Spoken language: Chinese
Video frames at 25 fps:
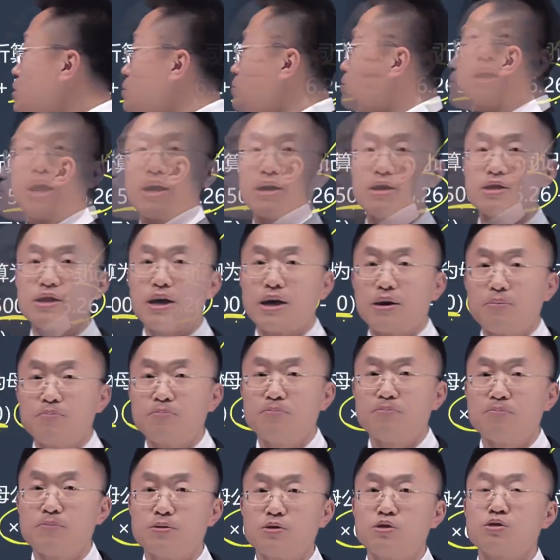日
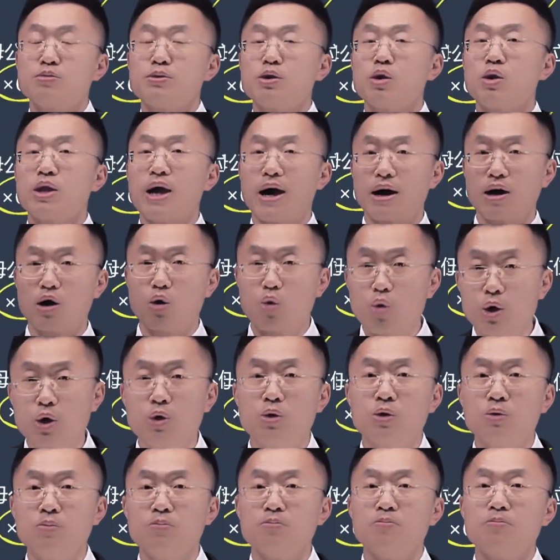是不是有两个
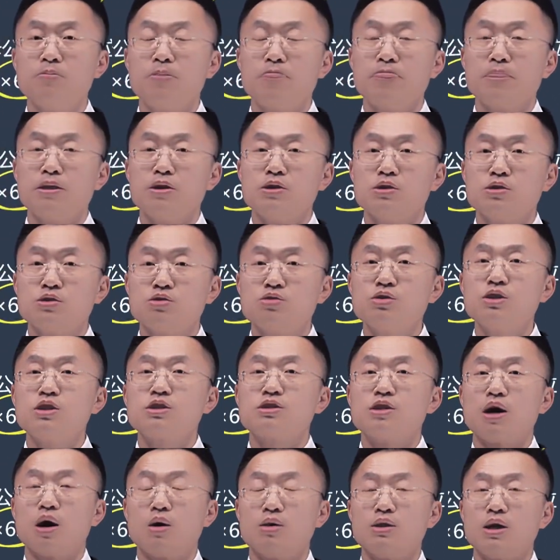汇率？
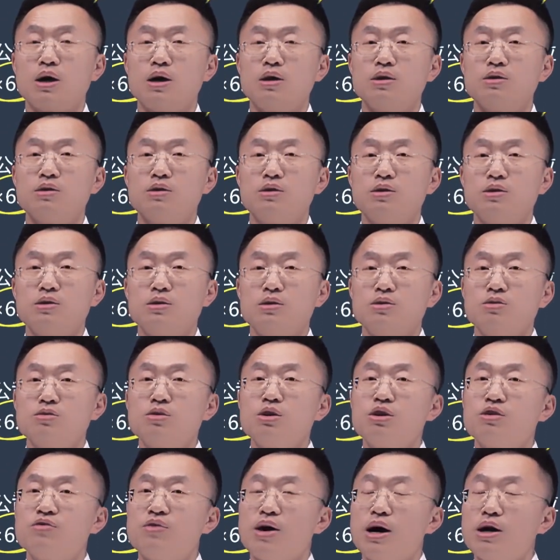最早呢，
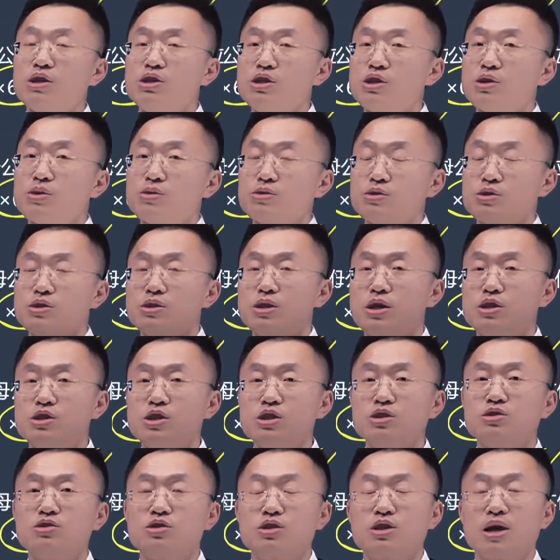对方乙公司的
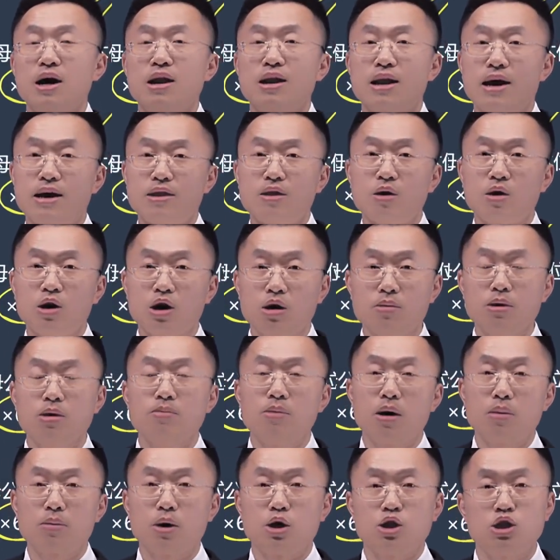净资产来到合
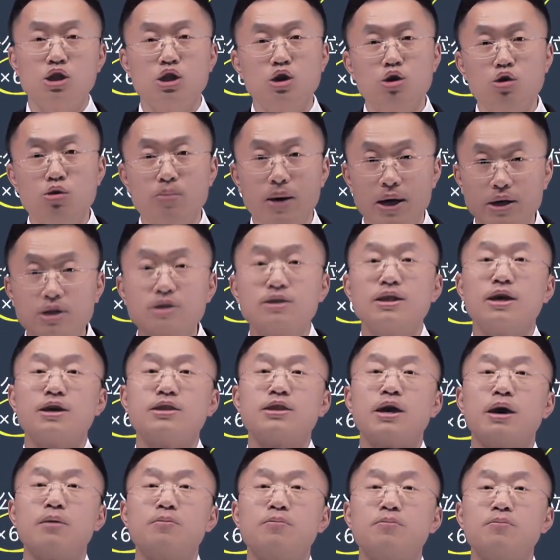并报表是购买日那
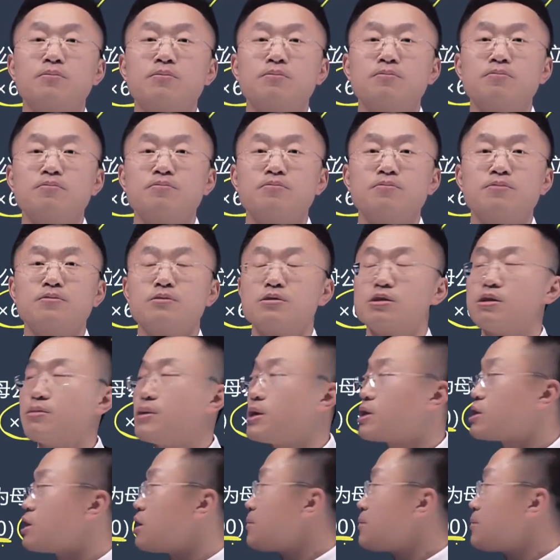一天。那么